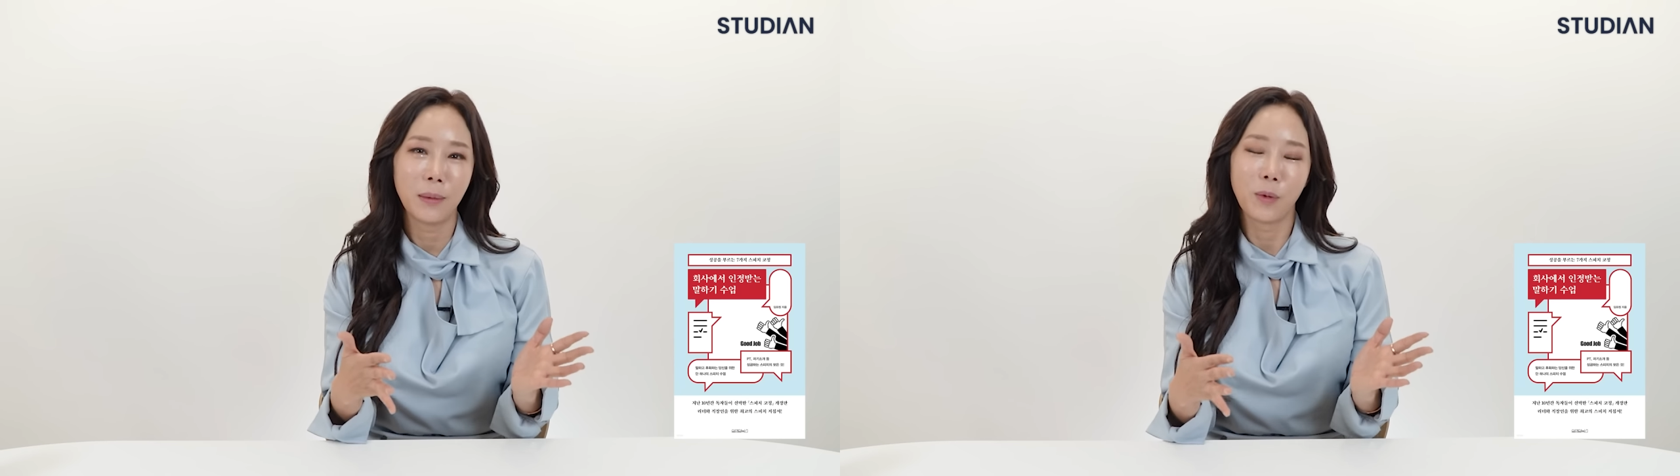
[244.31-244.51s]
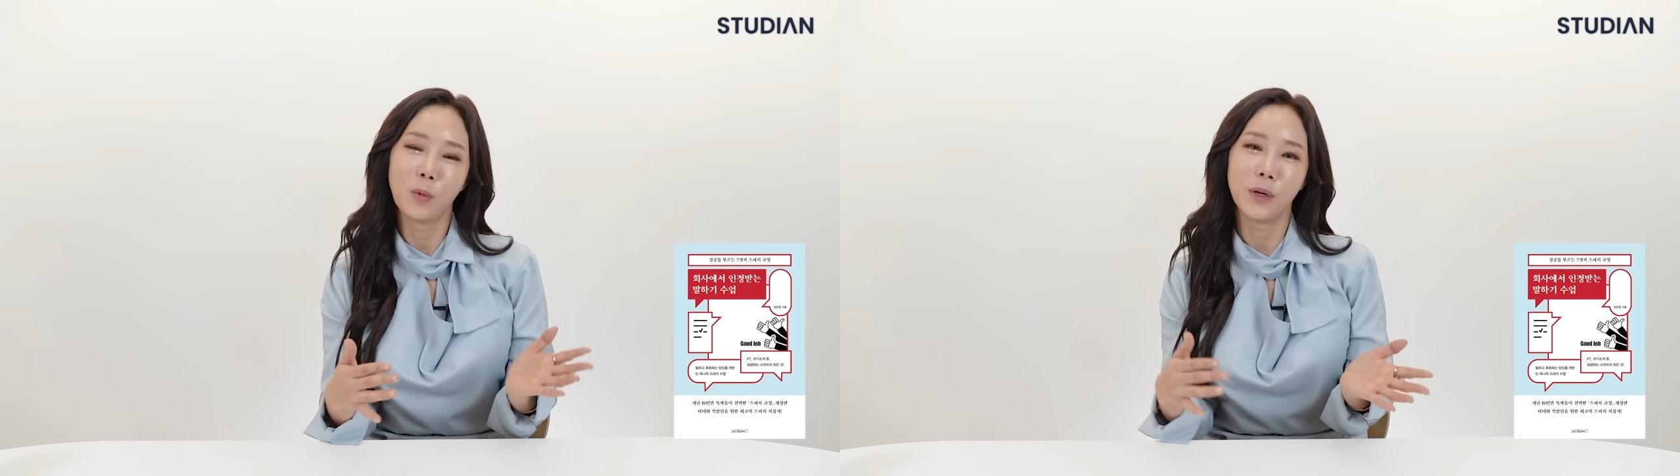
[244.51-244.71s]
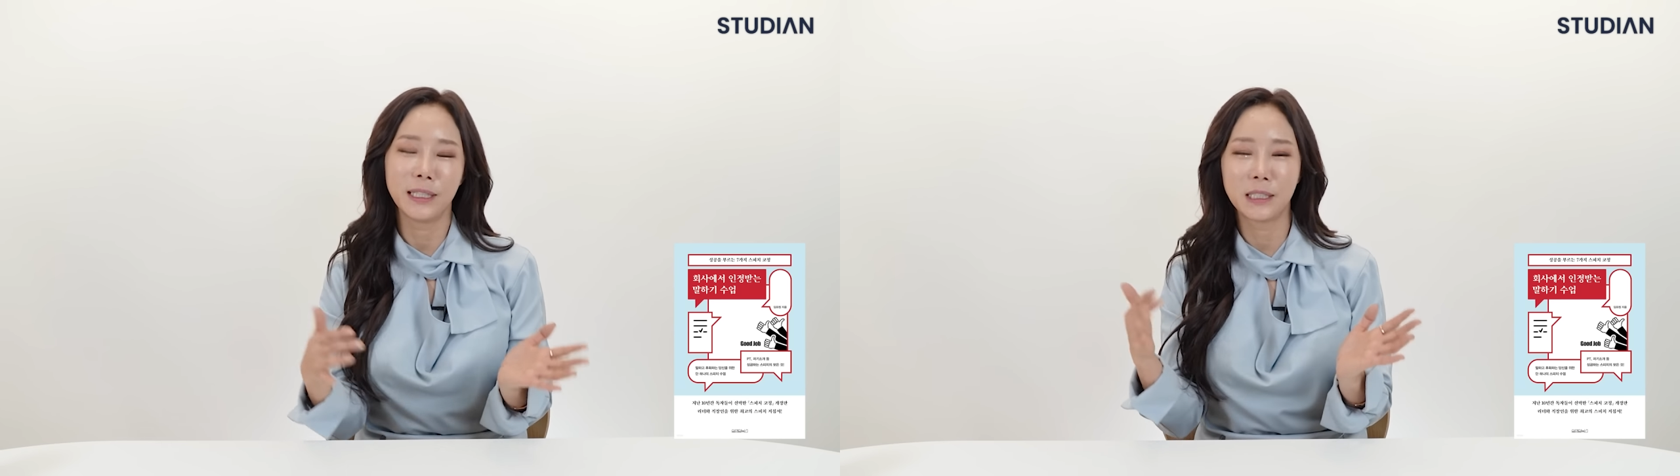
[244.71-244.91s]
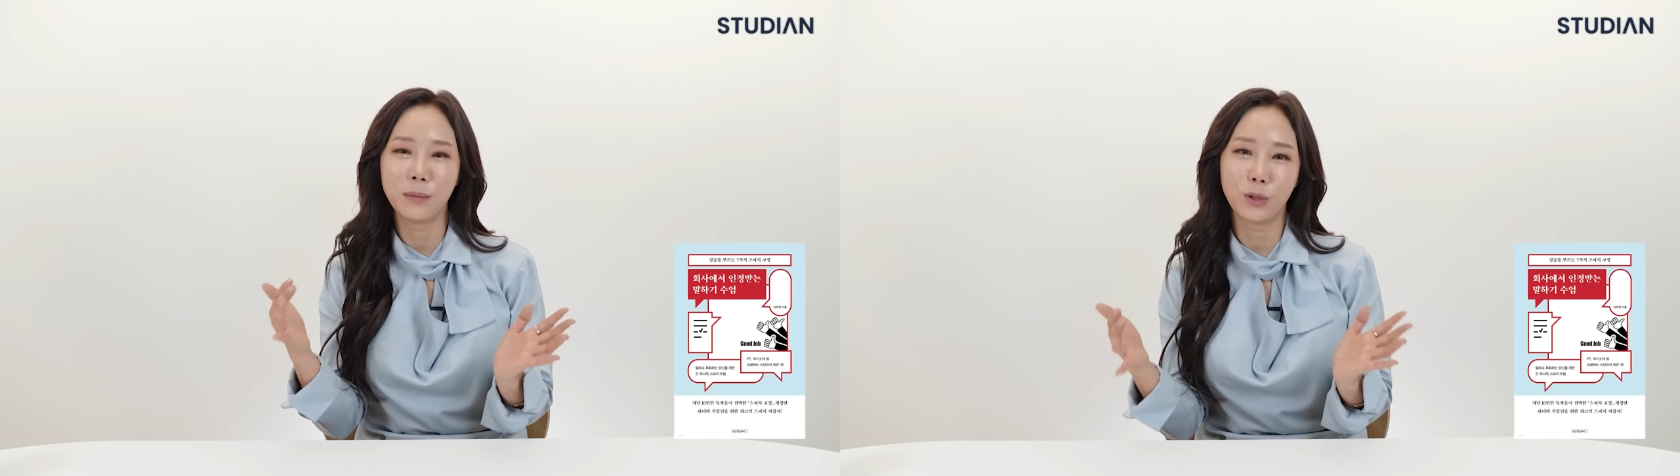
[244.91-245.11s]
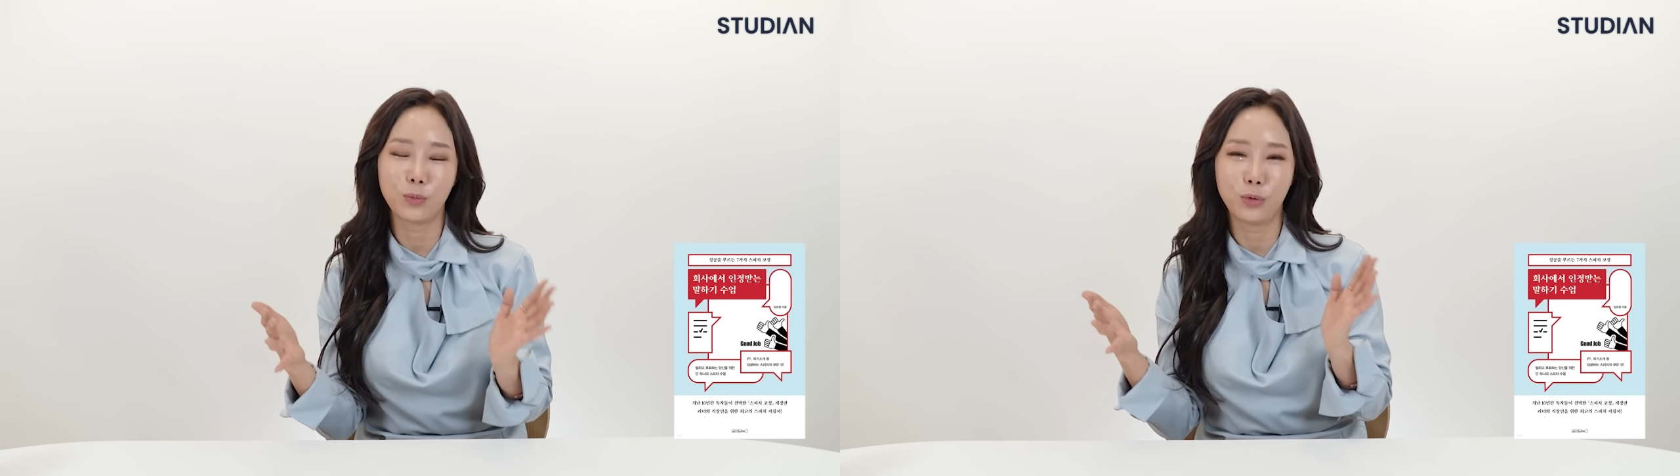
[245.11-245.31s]
뭐뭐
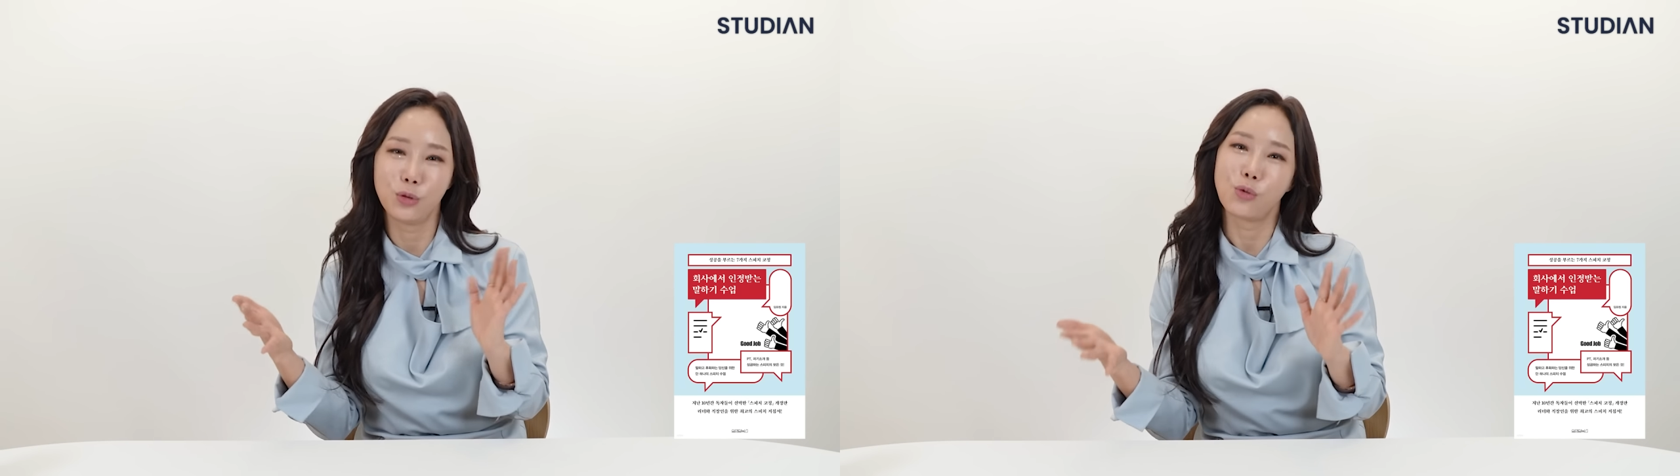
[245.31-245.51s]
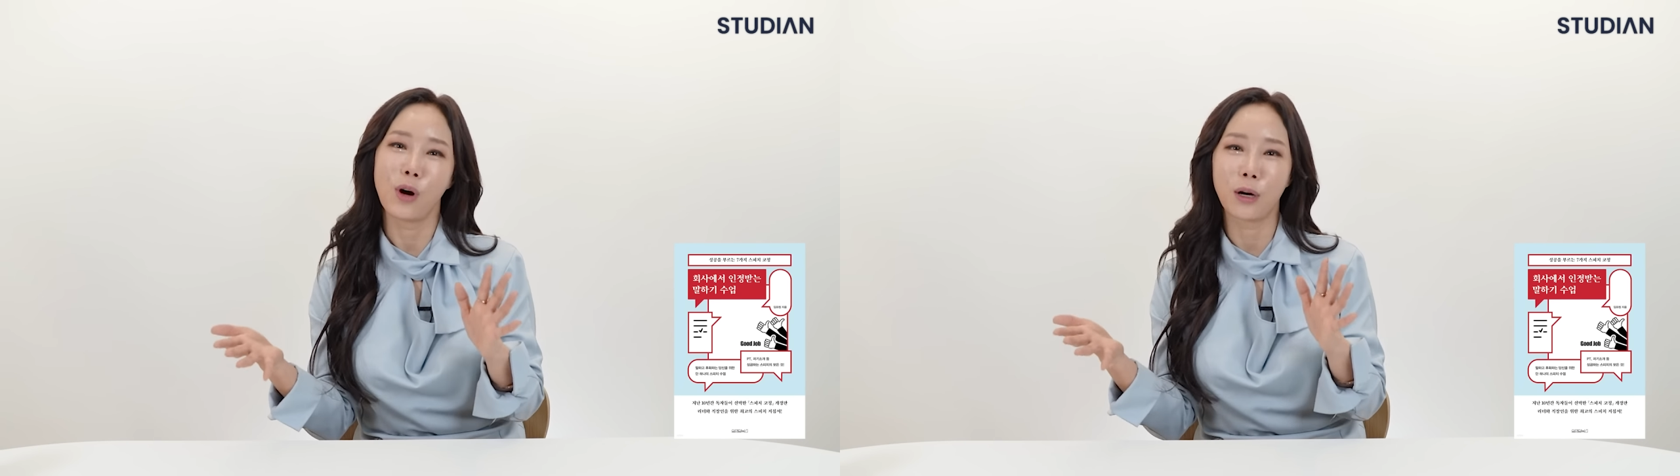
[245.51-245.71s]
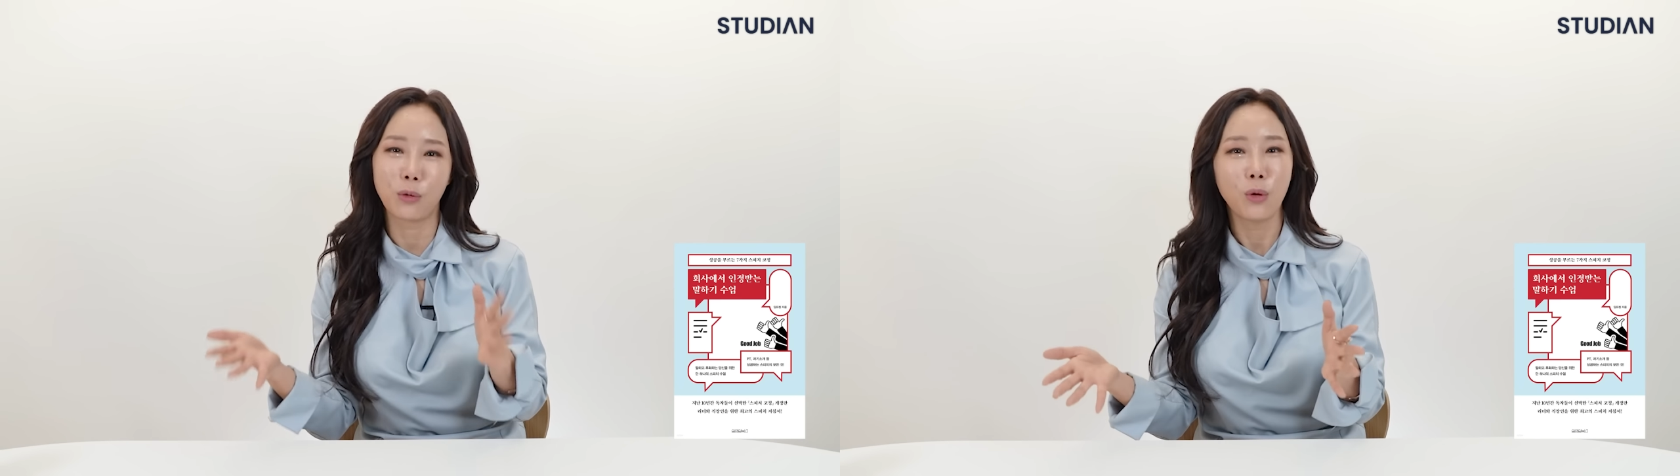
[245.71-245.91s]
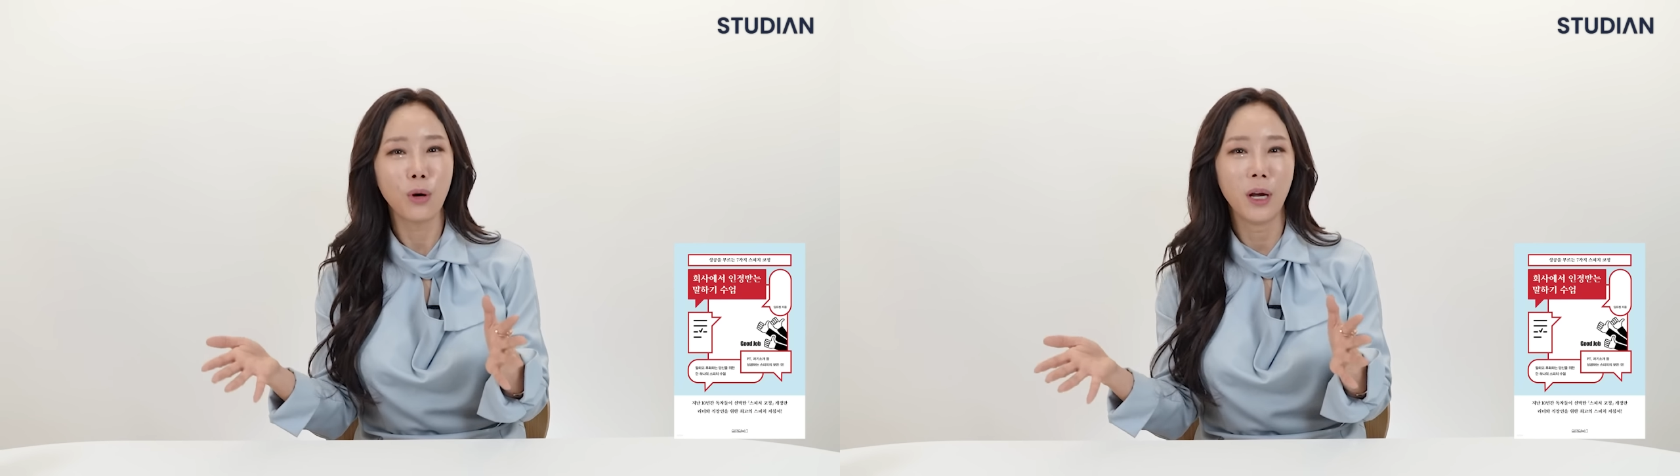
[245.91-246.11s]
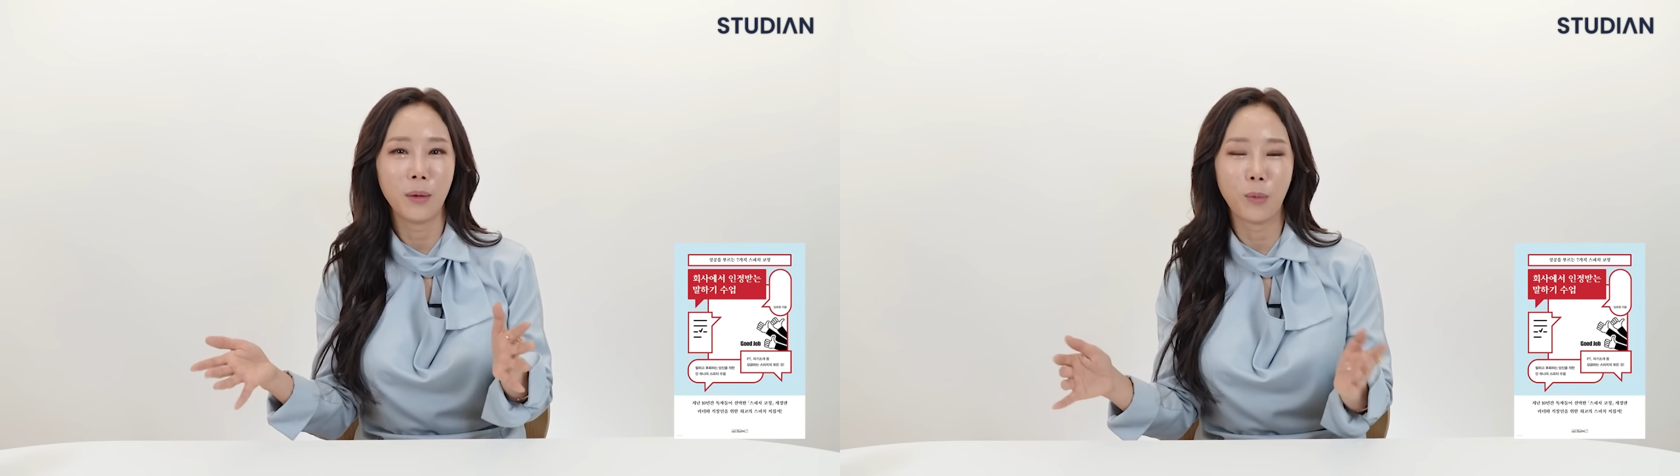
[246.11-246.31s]
했음에도 불구하고